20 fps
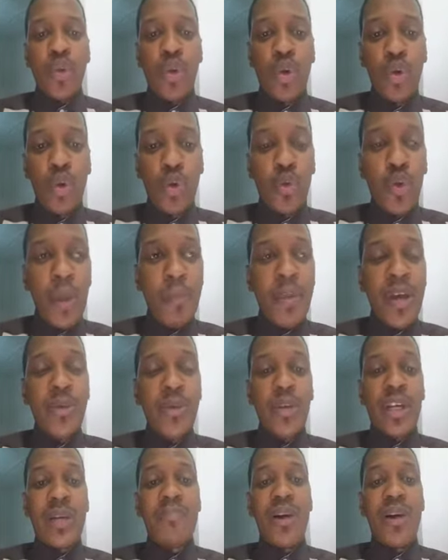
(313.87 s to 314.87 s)
on ne voit pas
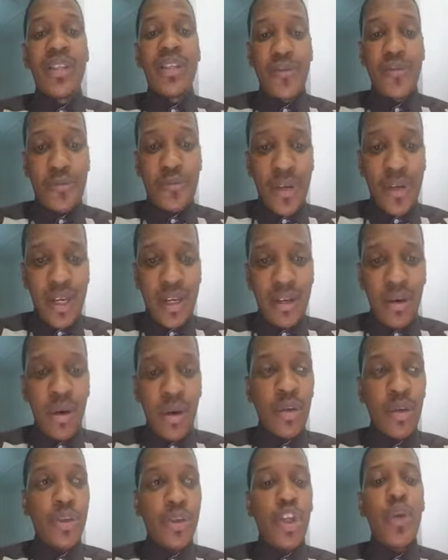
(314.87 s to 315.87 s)
uniquement des faits,
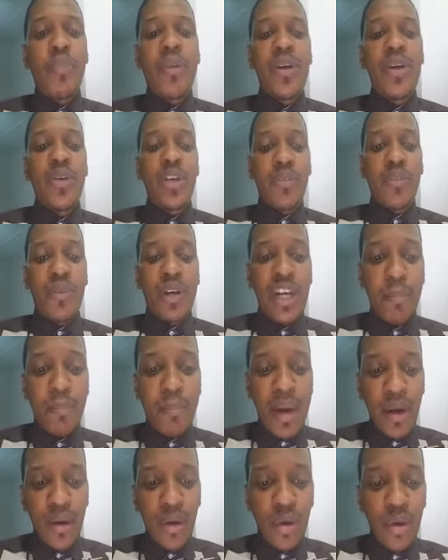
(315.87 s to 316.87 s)
on n'entend pas uniquement des
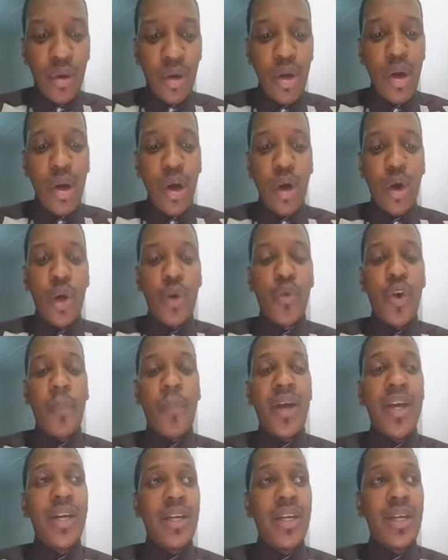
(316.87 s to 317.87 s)
paroles, on ne voit
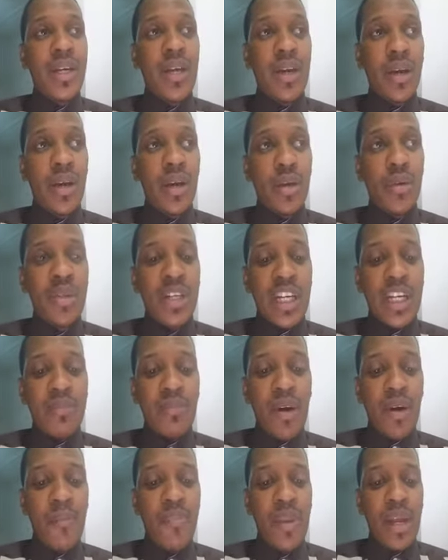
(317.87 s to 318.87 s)
pas euh,
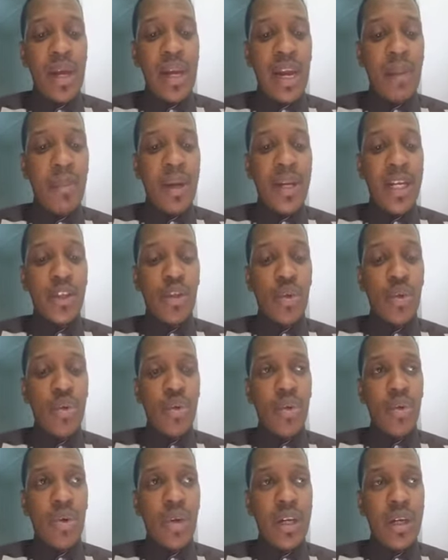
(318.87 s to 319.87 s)
uniquement la manière
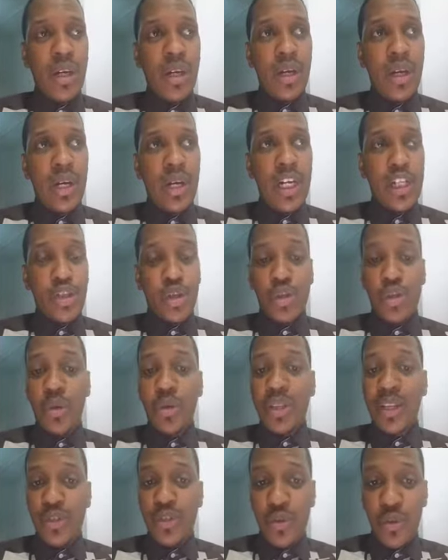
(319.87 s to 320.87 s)
dont euh, les choses sont
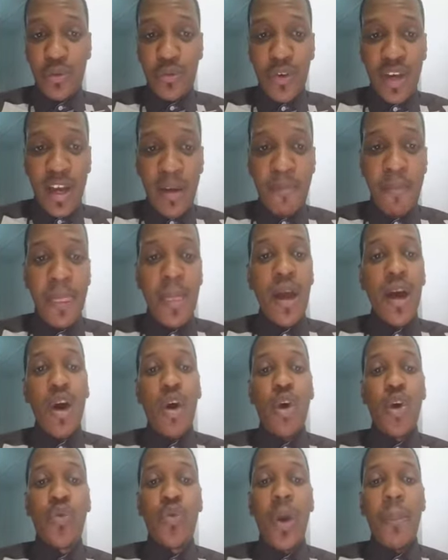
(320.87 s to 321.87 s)
en train de se faire,
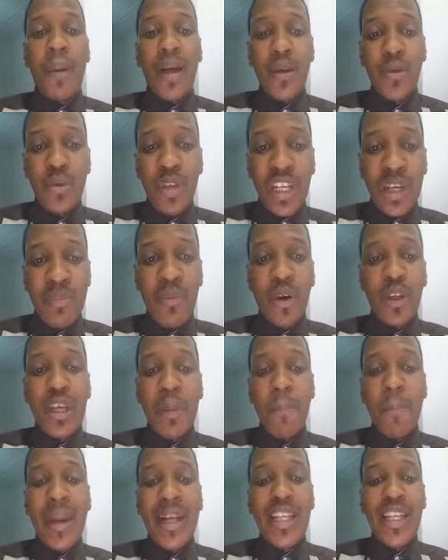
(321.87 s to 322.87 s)
on ne voit pas uniquement
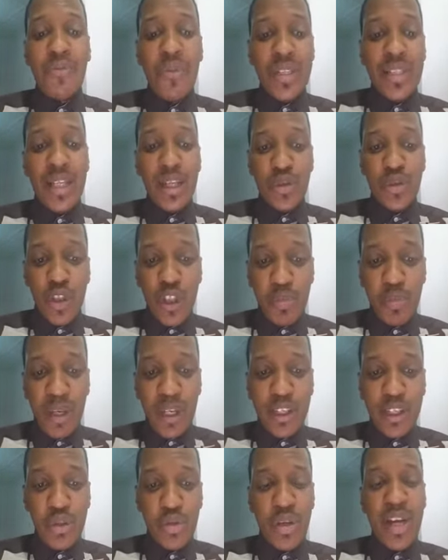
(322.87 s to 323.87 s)
des manifestations
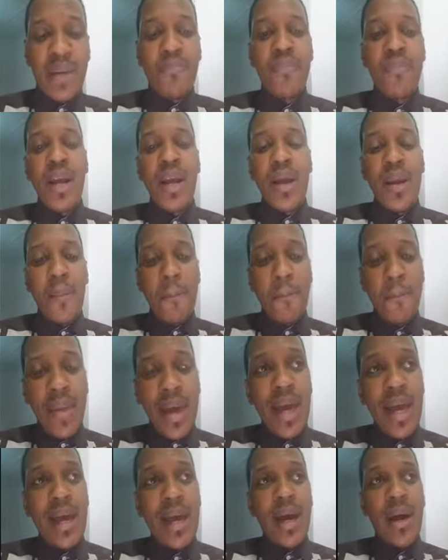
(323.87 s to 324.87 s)
spirituelles,
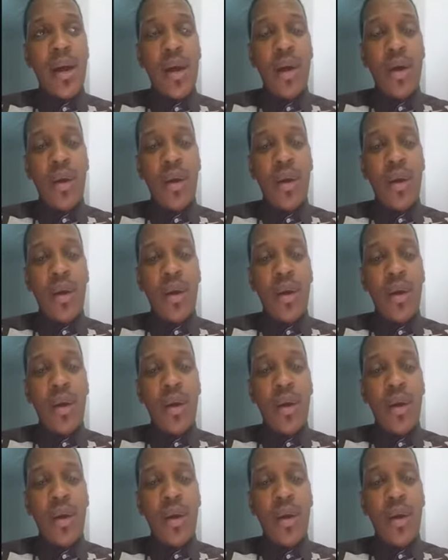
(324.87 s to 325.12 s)
mais